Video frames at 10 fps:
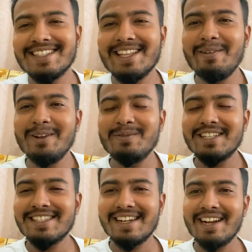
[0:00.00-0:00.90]
अल्लाम
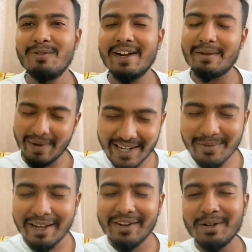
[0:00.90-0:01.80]
सस्काल वेलकम बैक टू
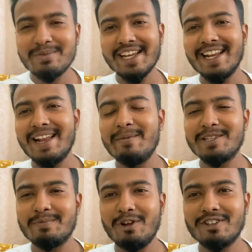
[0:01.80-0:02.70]
माय यूट्यूब चैनल एम
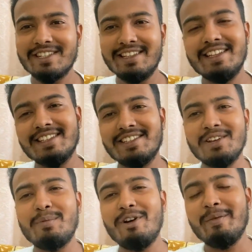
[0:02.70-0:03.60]
एस ब्लॉग्स एंड दिस इज़
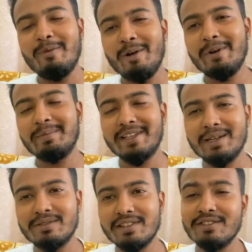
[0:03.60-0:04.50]
योर बॉय मोहम्मद मेहता
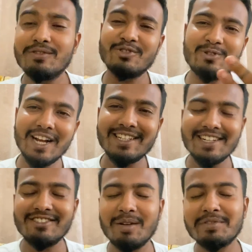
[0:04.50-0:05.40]
हुसन तो स्वागत
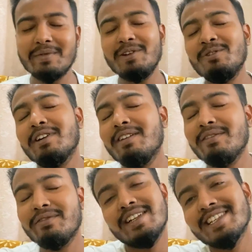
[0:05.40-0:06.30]
करता हूँ आप सभी लोगों का
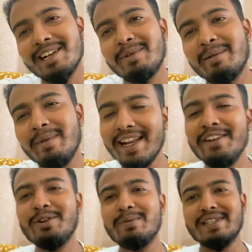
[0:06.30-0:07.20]
फिर से एक बार मेरे
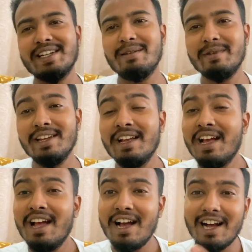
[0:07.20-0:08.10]
यूट्यूब चैनल पे
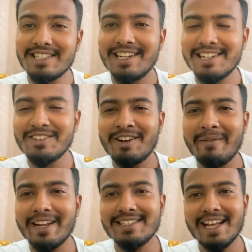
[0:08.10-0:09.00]
आशा करता हूँ
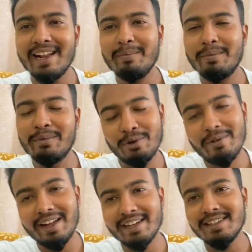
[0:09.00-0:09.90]
हमारे सारे ब्रो
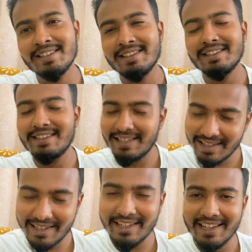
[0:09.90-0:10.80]
वारियर्स
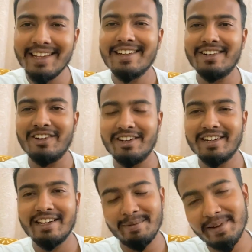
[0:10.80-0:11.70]
ठीक ही है और
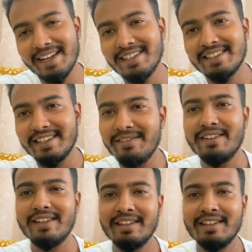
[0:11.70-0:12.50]
घर पे है सेफ़ है